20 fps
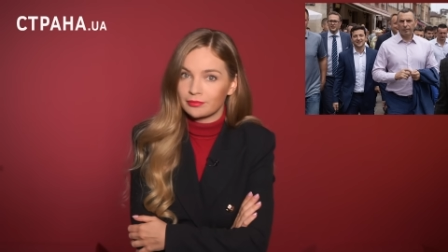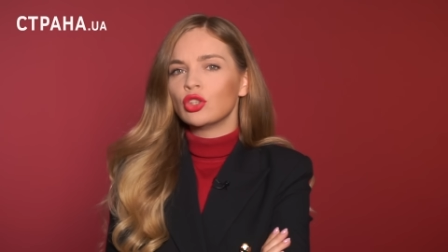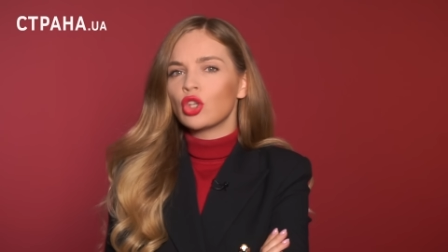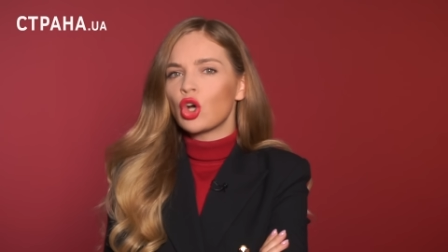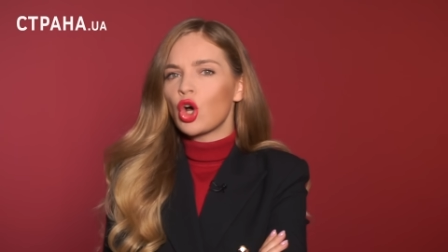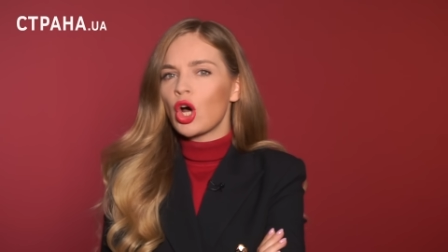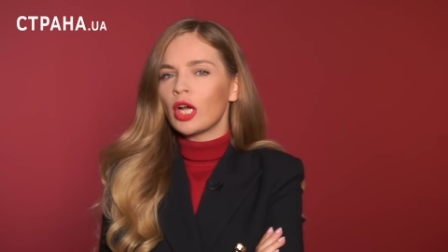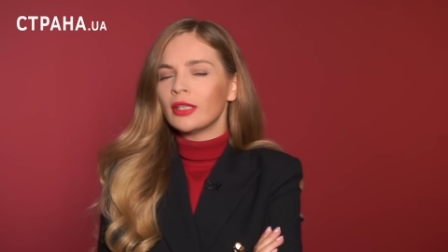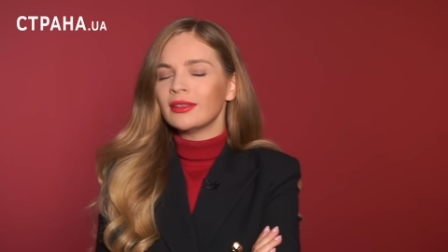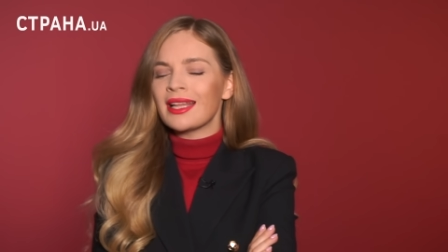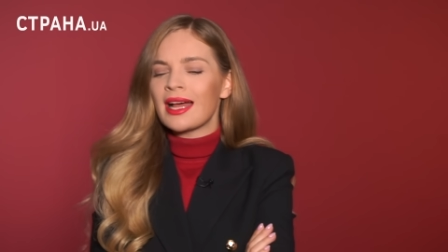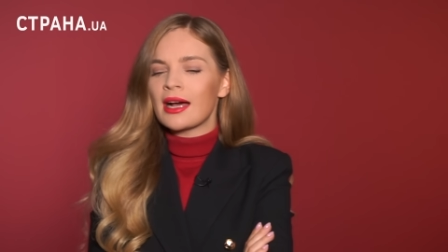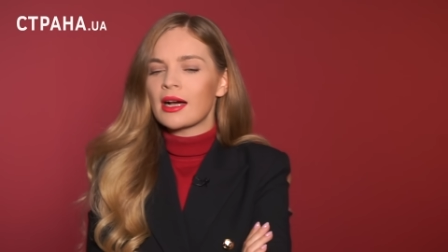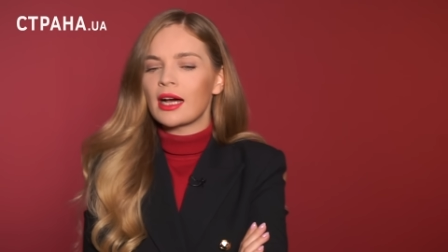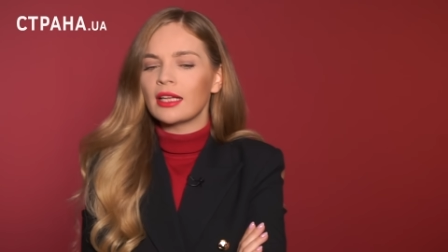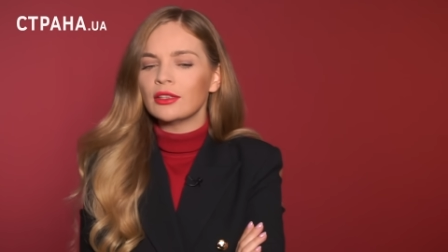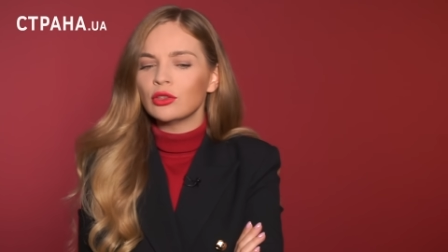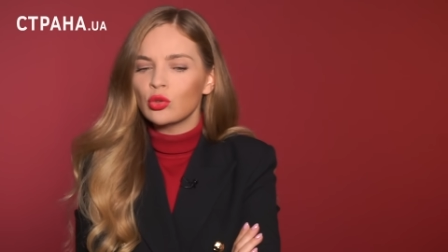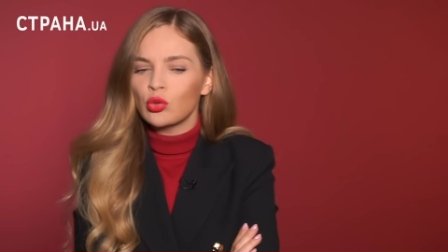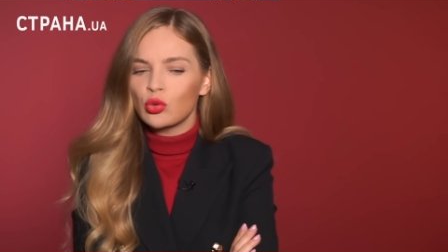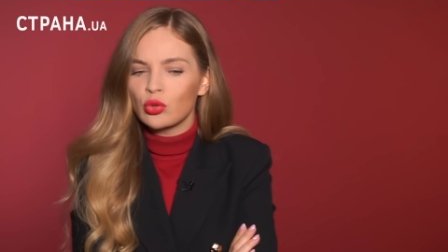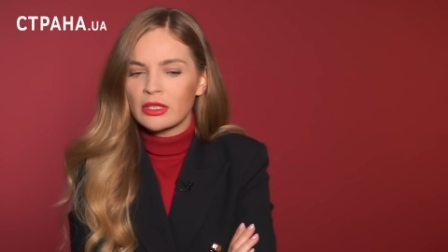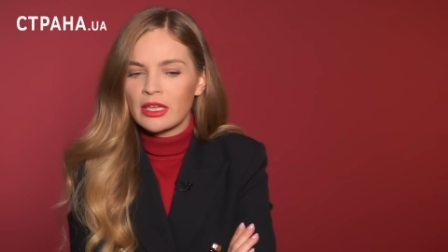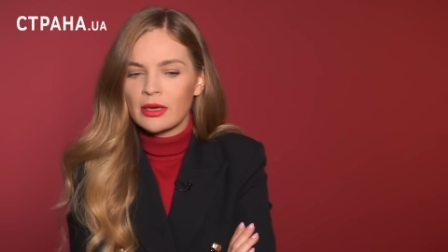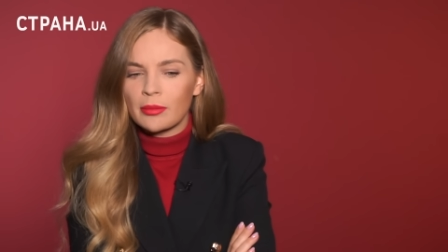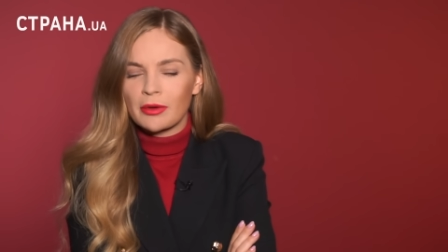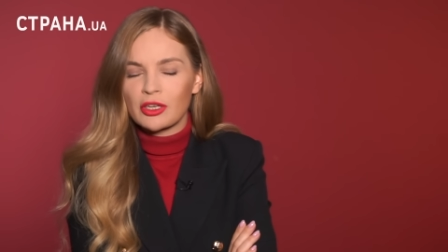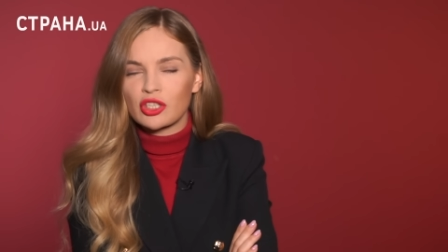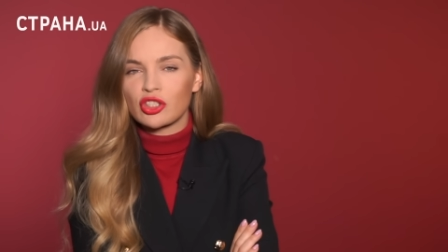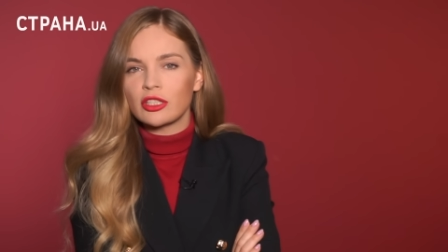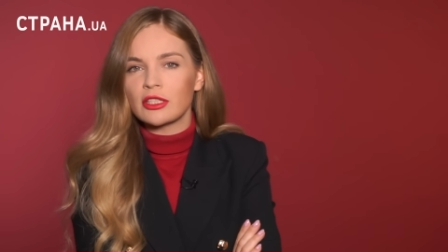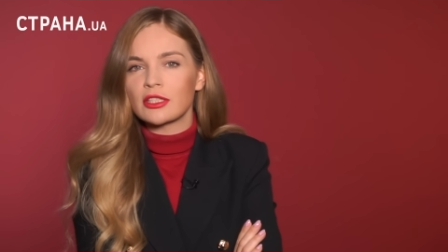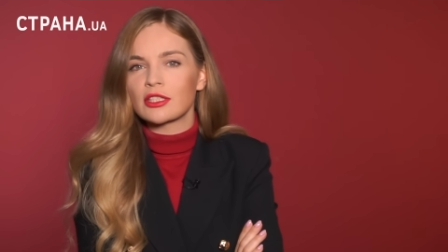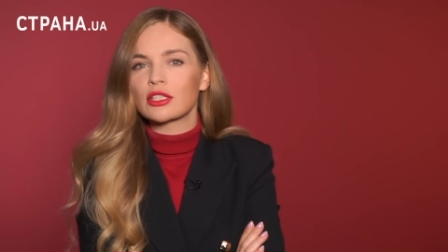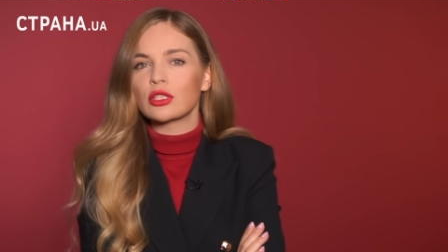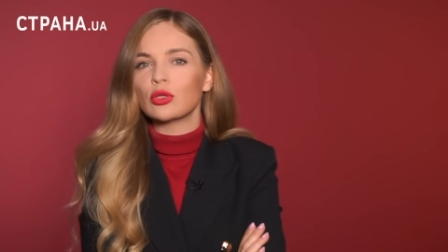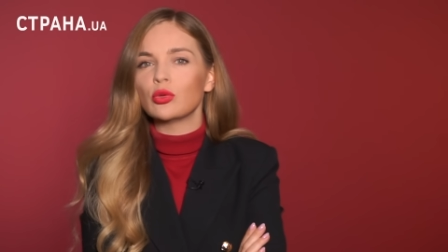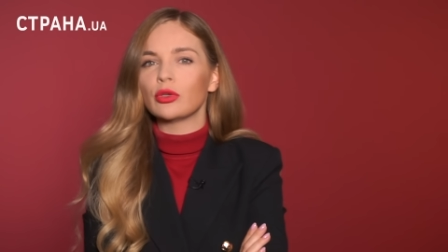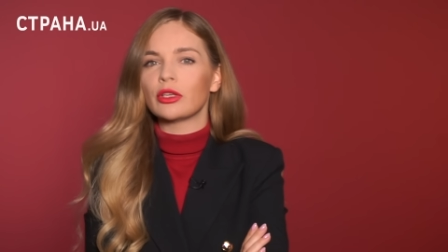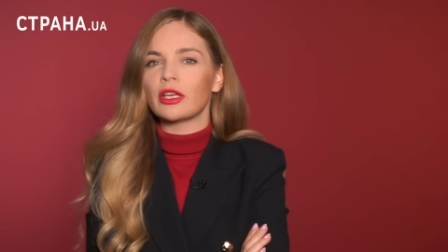Но накануне пошли
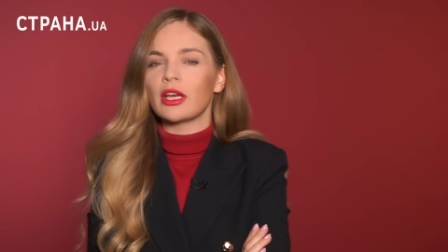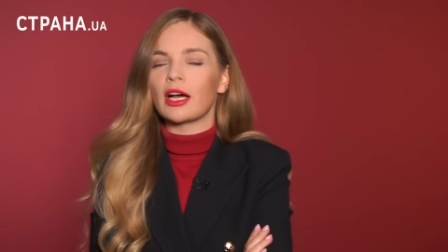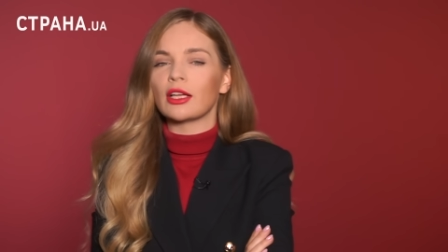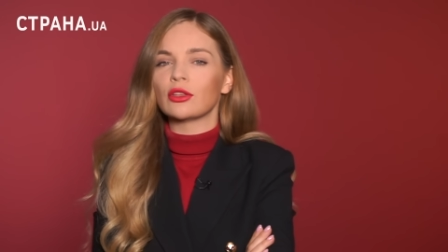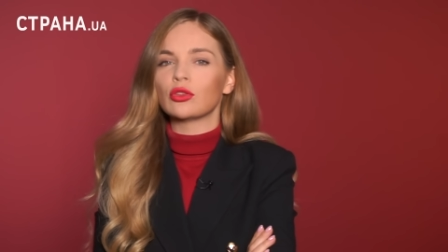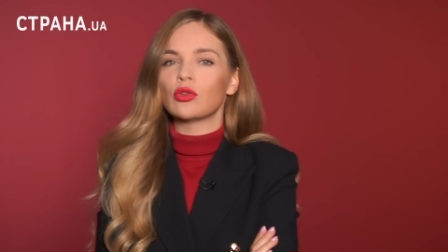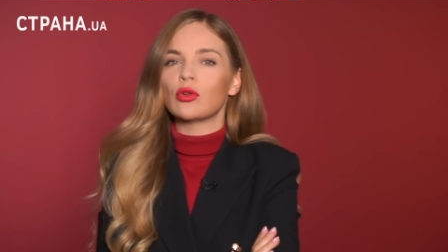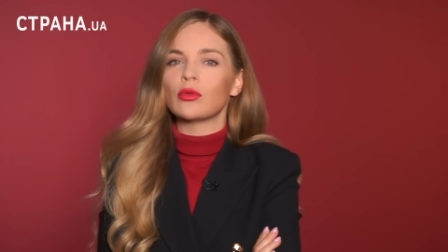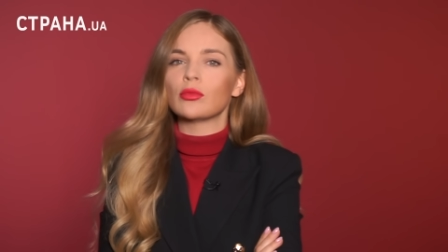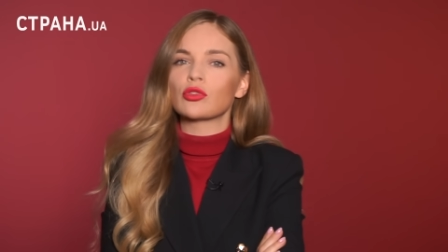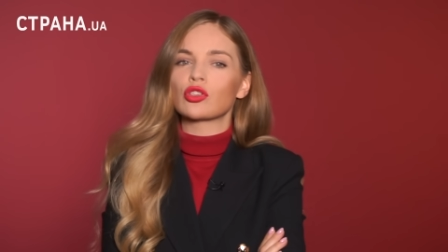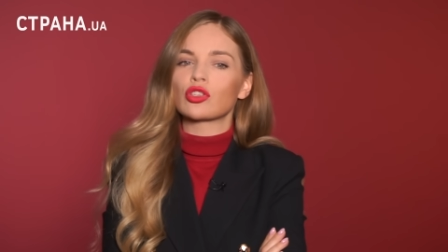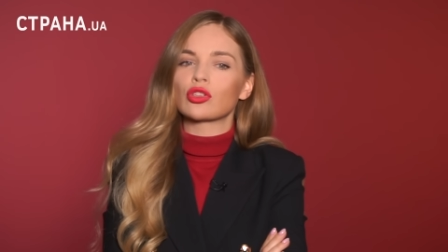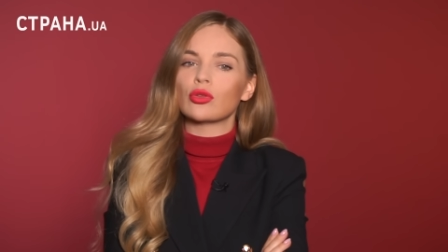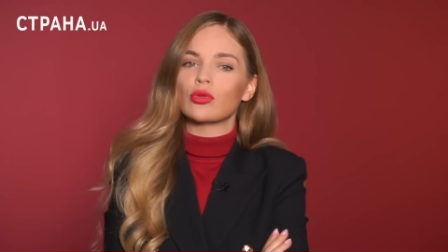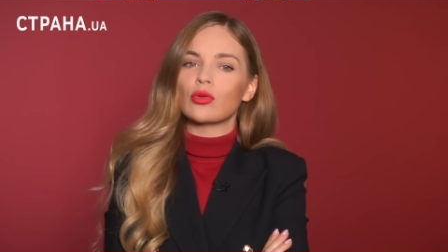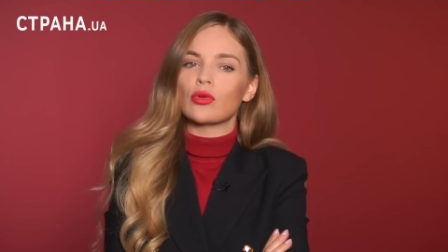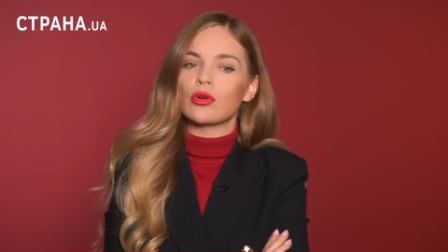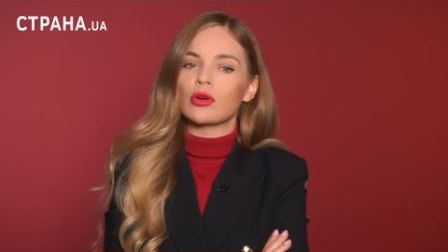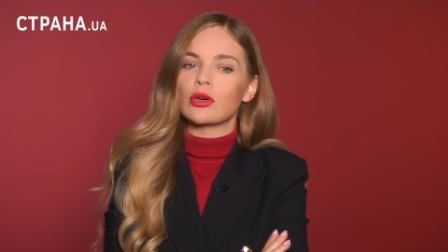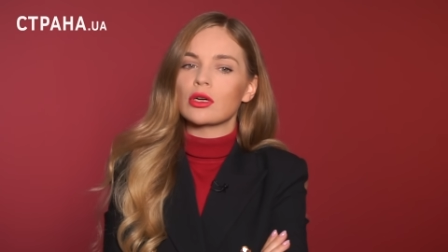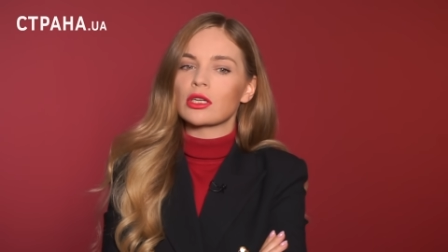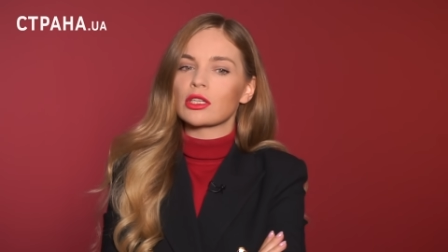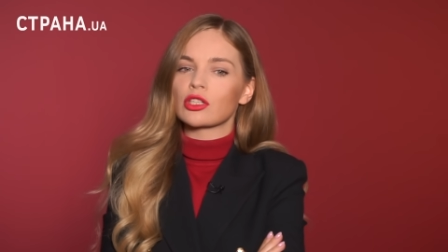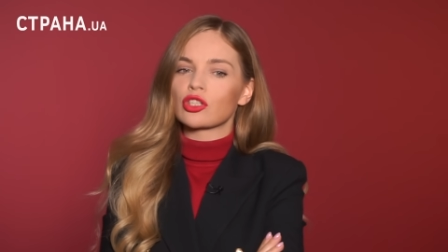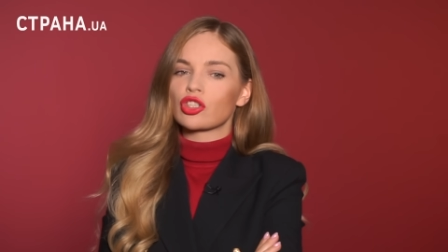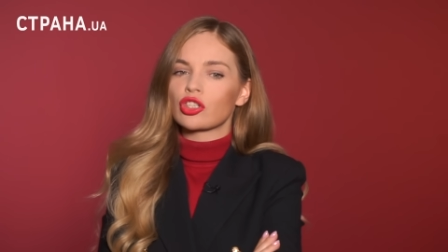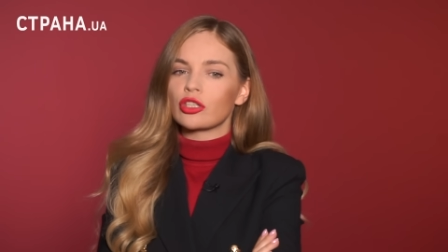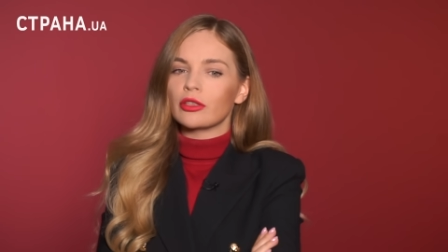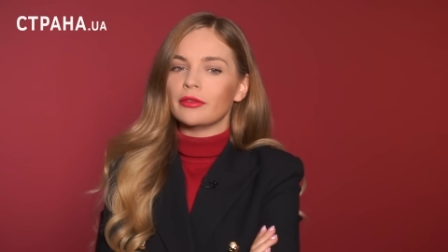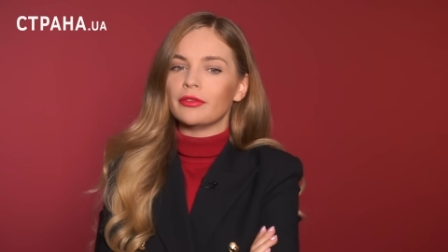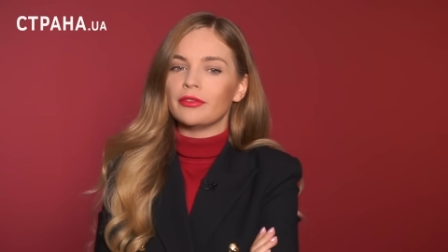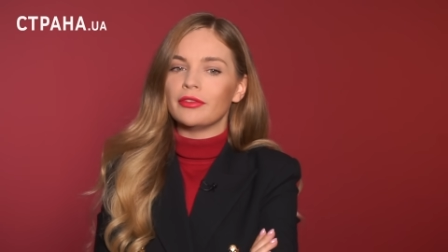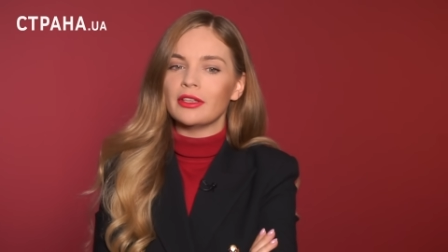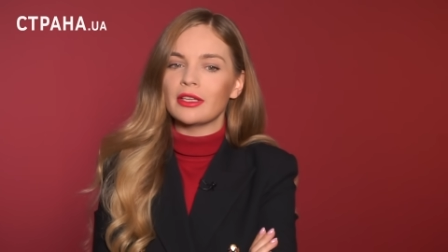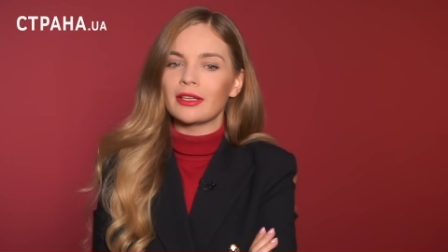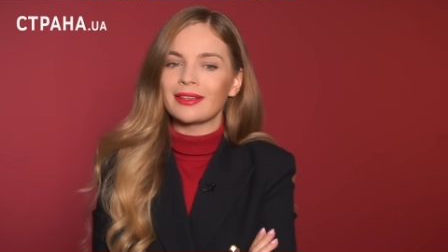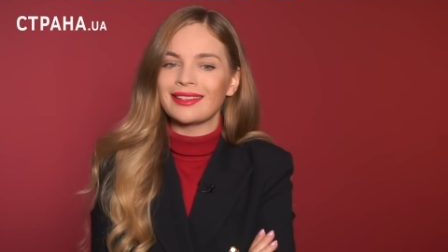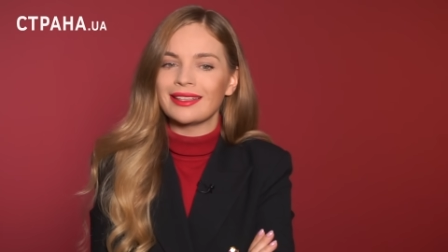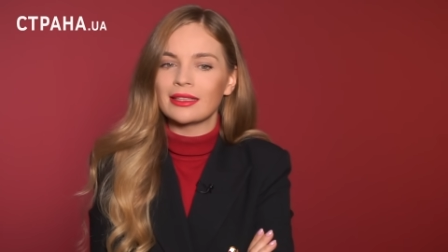слухи о том, что Шефир